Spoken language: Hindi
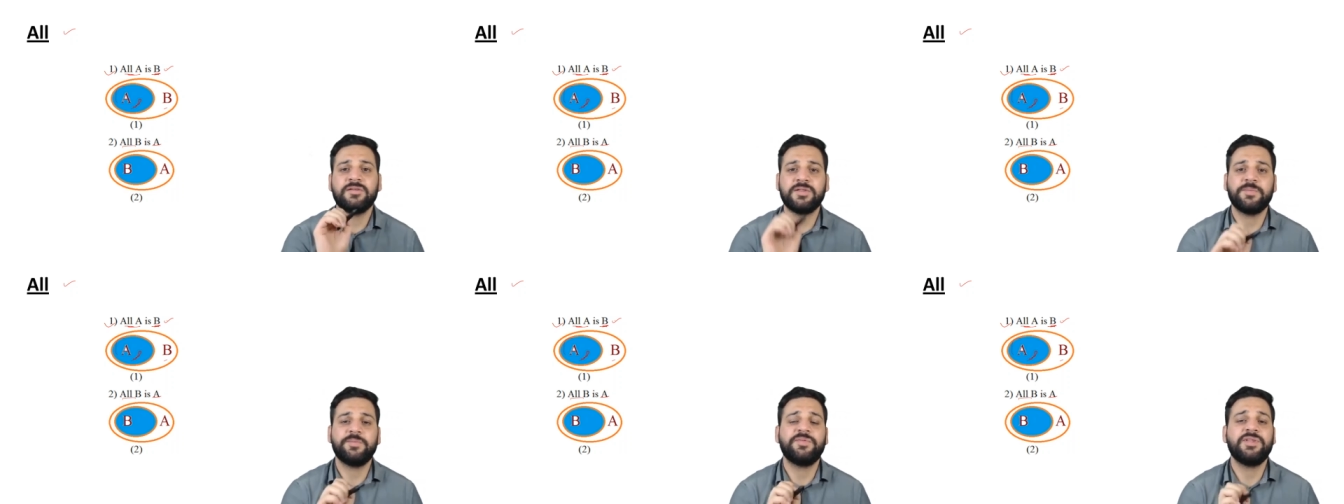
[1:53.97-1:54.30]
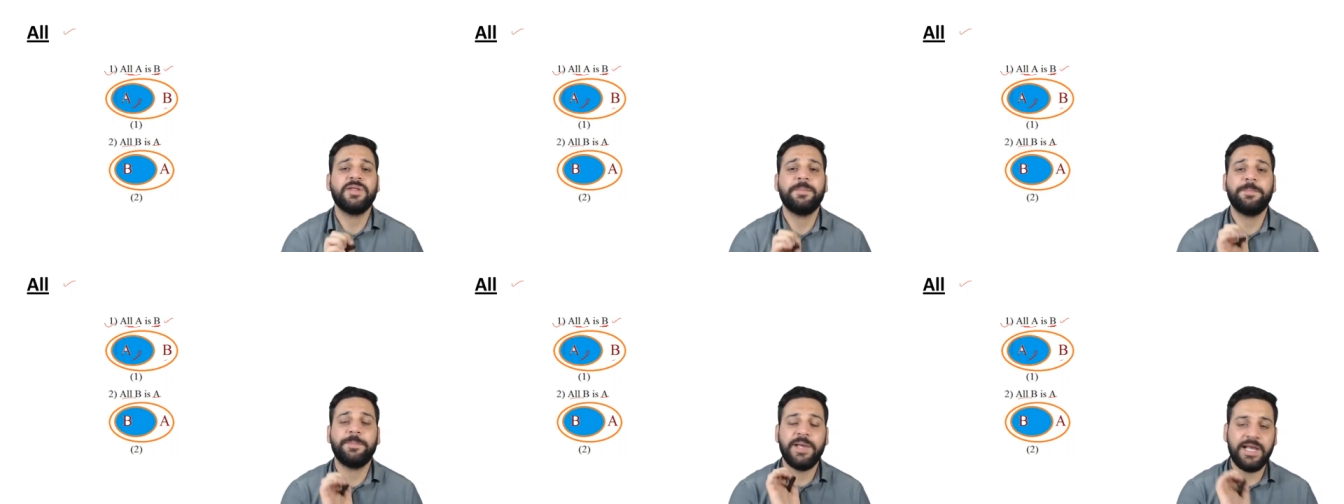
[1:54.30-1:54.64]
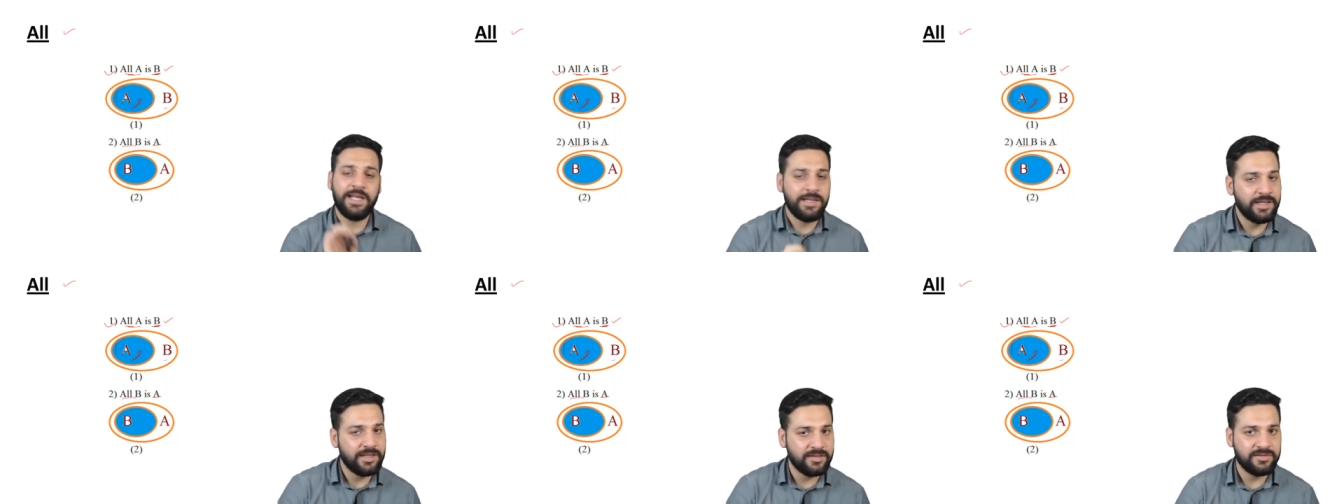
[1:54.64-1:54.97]
सबसे
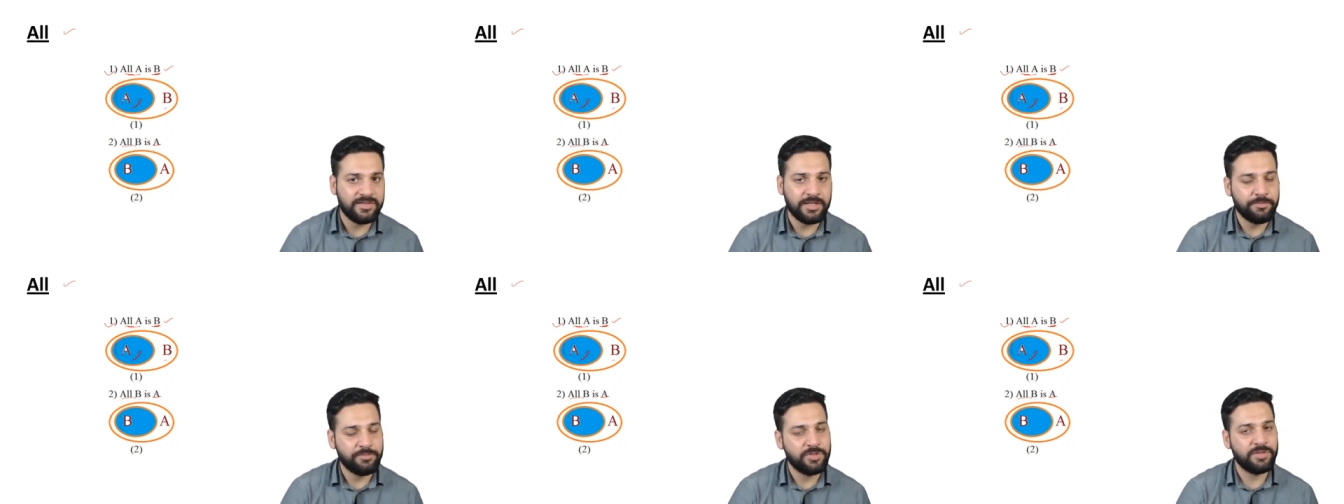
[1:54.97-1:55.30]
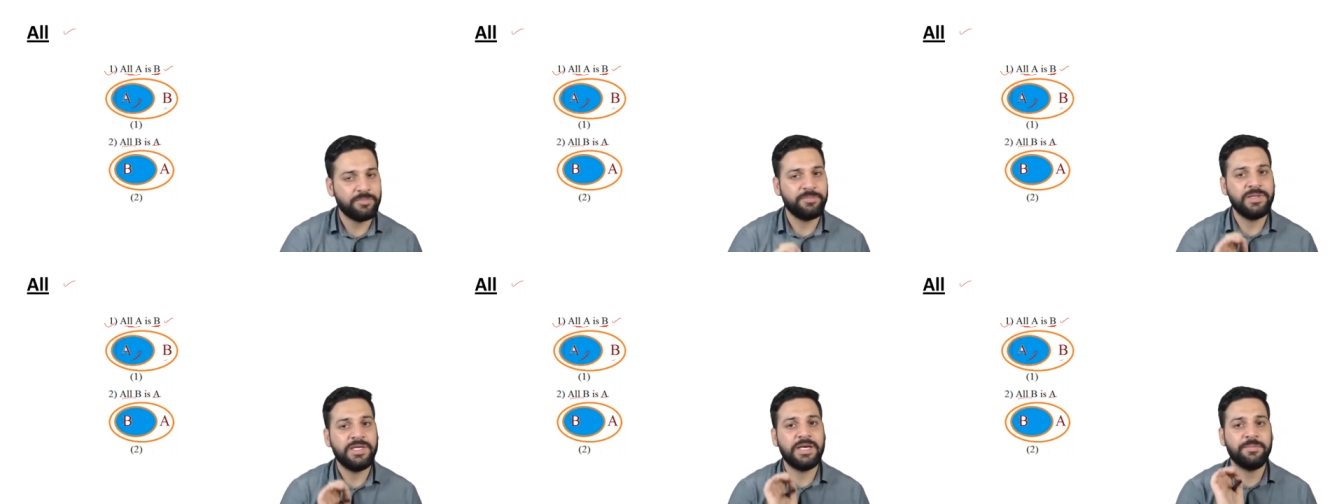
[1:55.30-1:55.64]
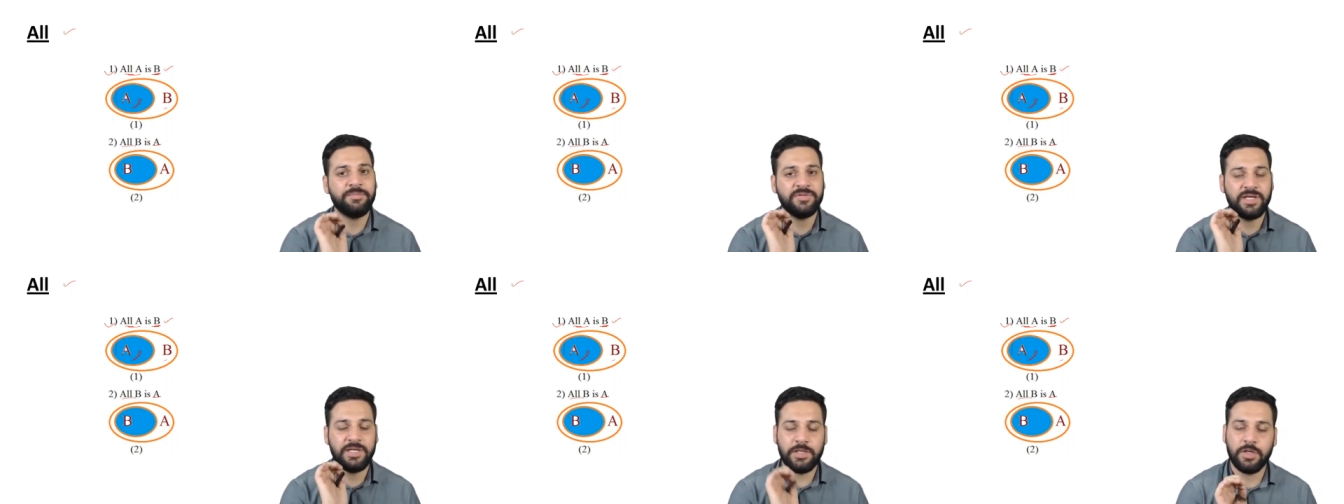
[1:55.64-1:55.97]
पहला स्टेप जब भी
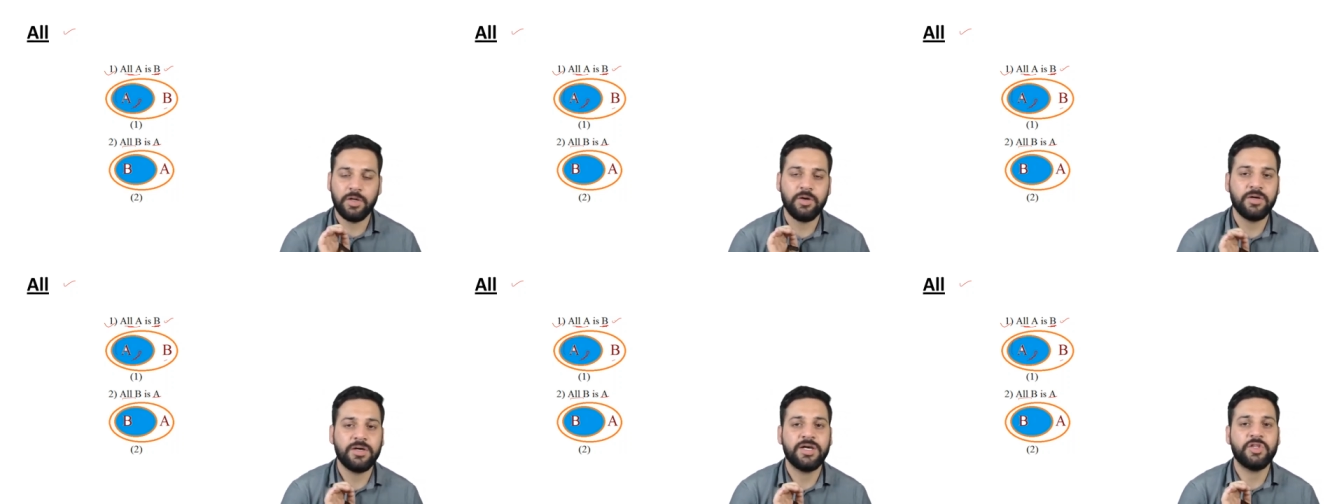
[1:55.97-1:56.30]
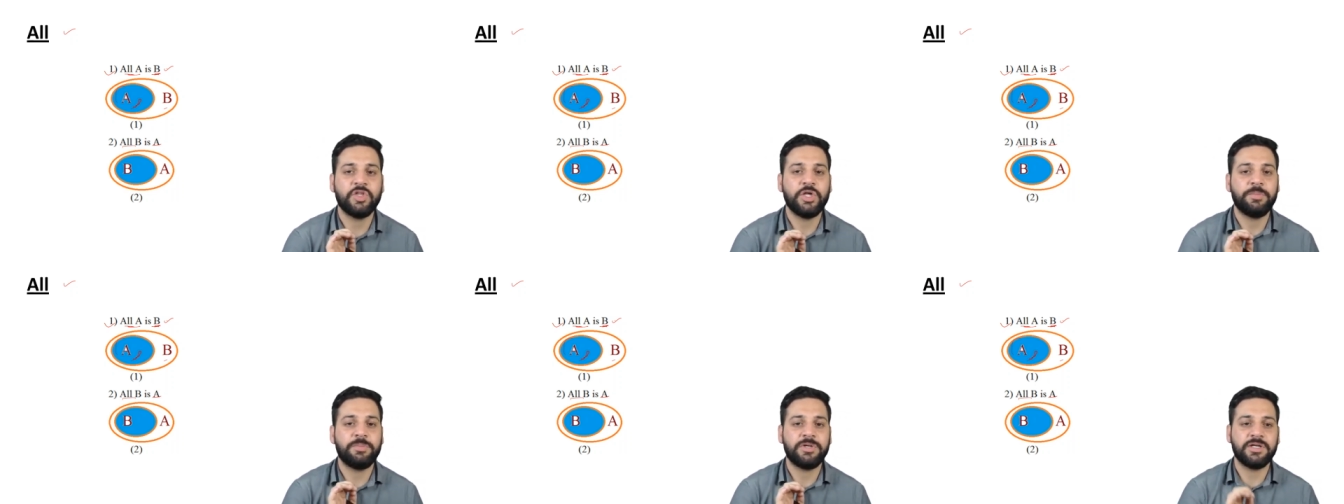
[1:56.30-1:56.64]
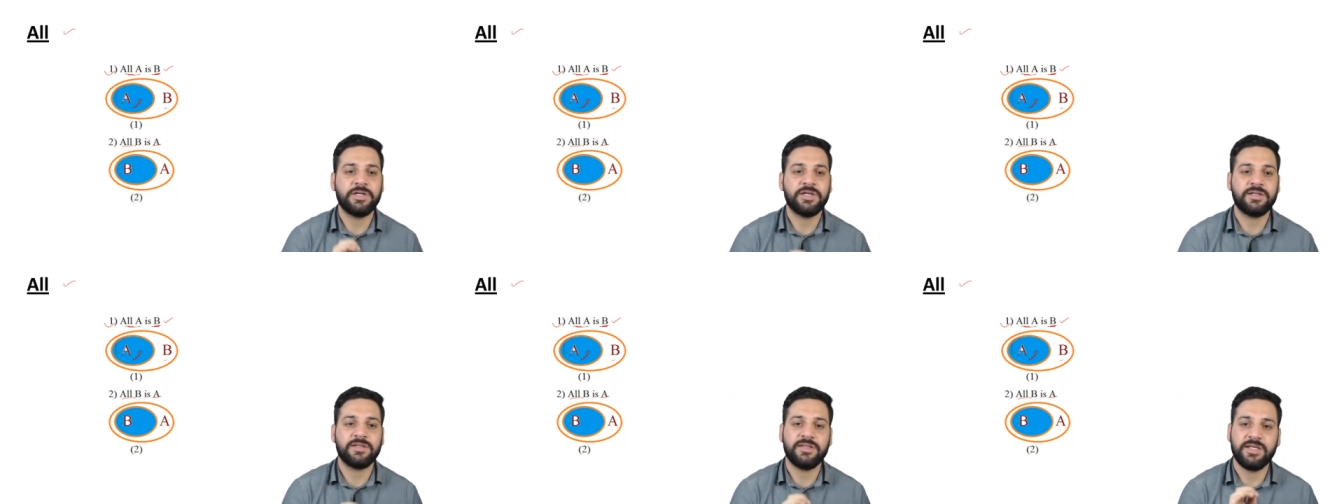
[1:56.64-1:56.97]
आप साइलॉग का चैप्टर
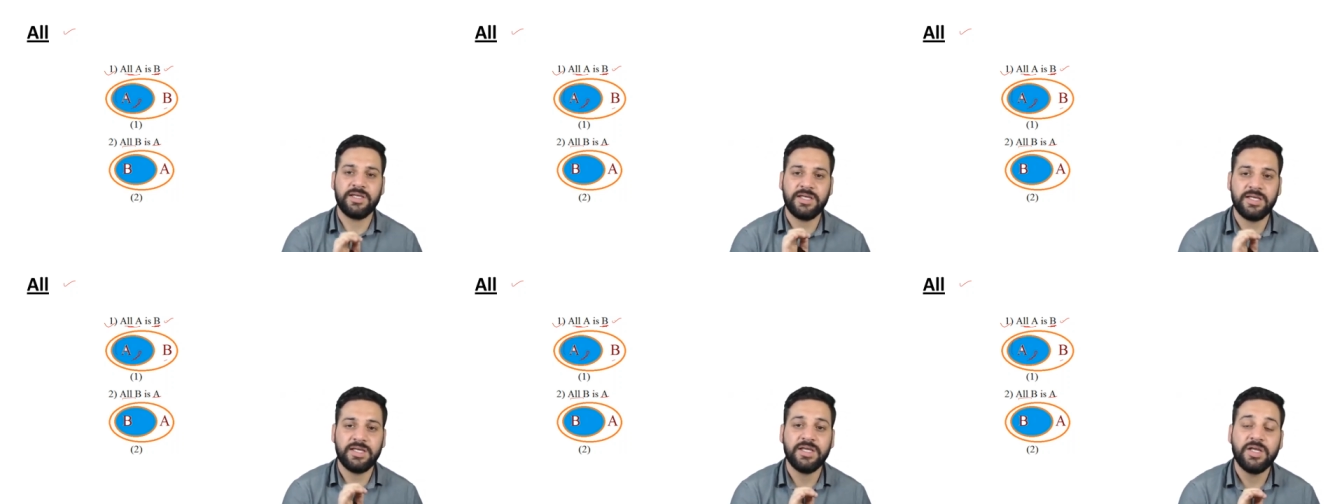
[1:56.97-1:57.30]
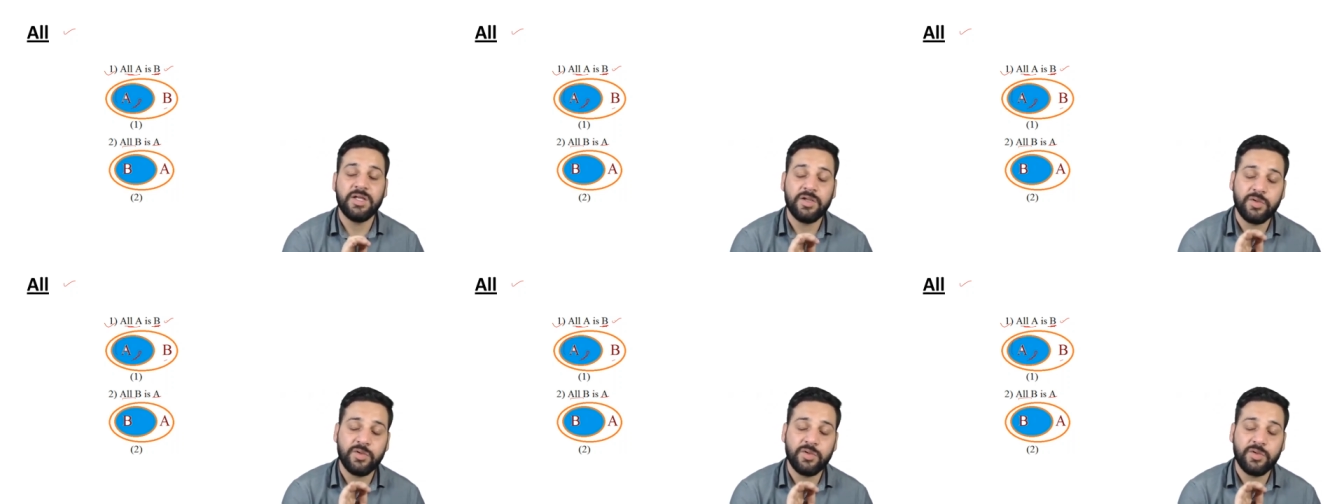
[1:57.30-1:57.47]
करते हैं